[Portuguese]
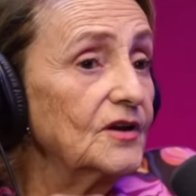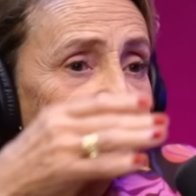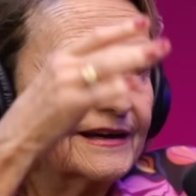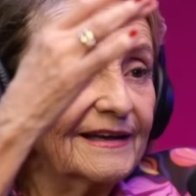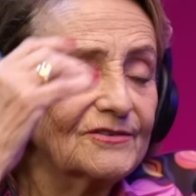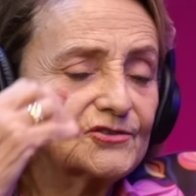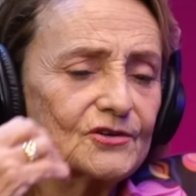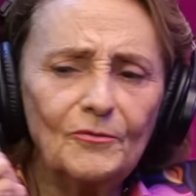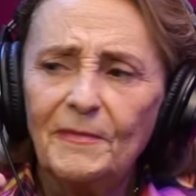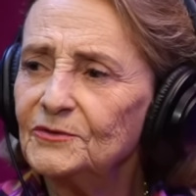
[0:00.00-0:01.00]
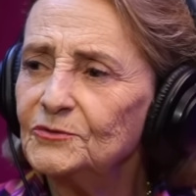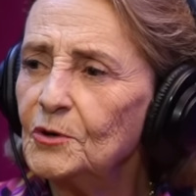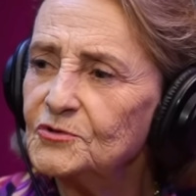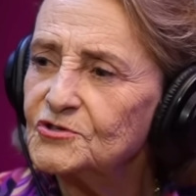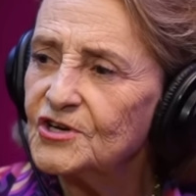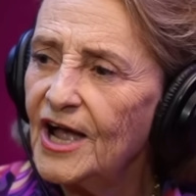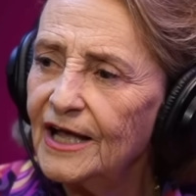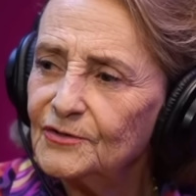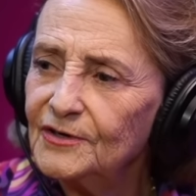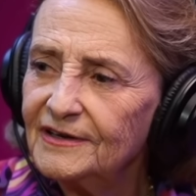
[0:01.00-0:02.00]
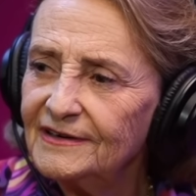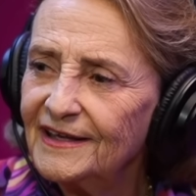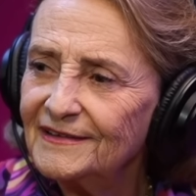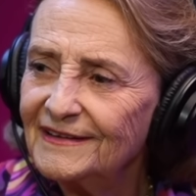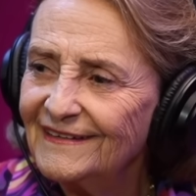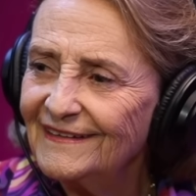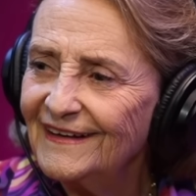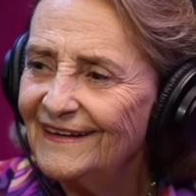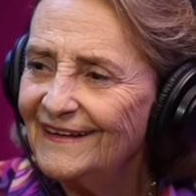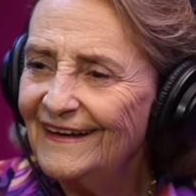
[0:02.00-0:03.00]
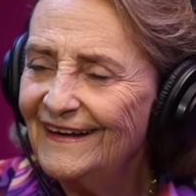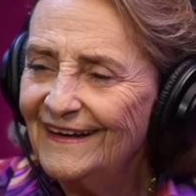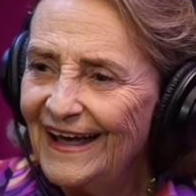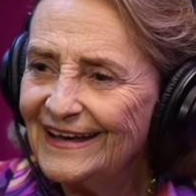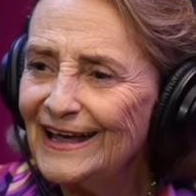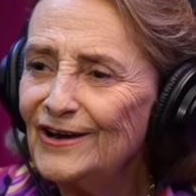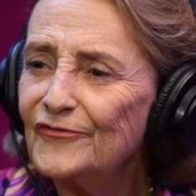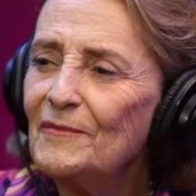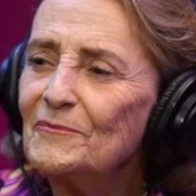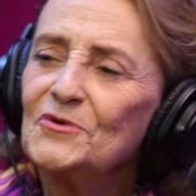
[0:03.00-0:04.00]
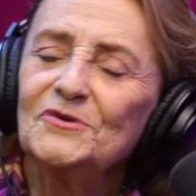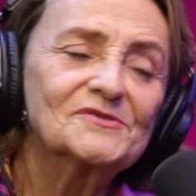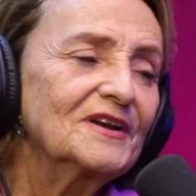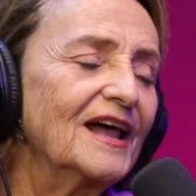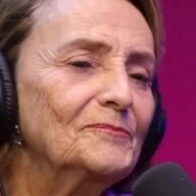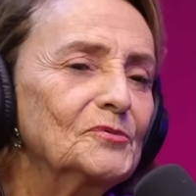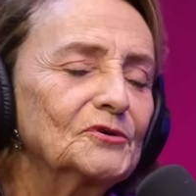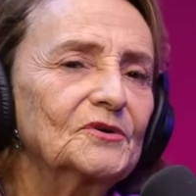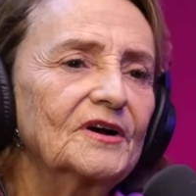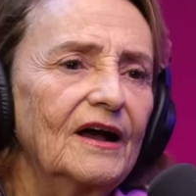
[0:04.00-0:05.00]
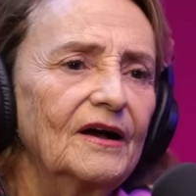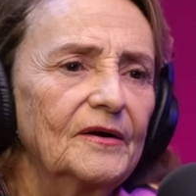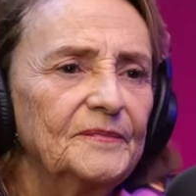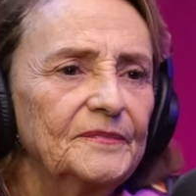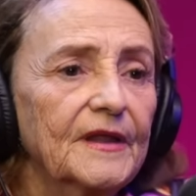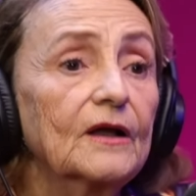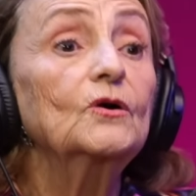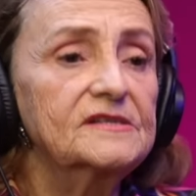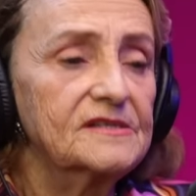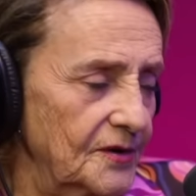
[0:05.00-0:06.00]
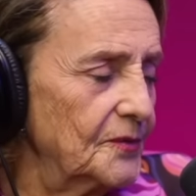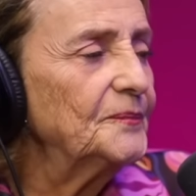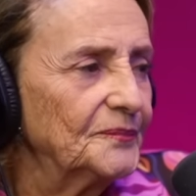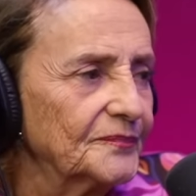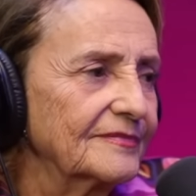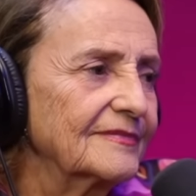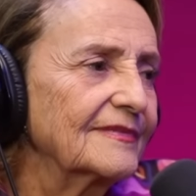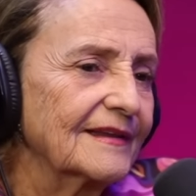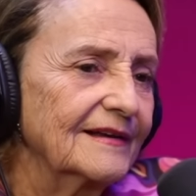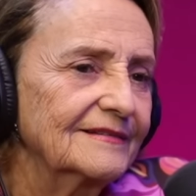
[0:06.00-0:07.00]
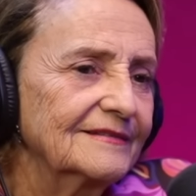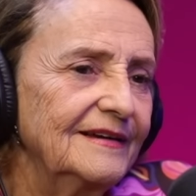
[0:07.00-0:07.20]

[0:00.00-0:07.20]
Isso lá naquele. Como era o nome do teatro? É? no, no... Aquele famoso lá em Portugal. Né? Coliseu. Né? Coliseu. De Lisboa.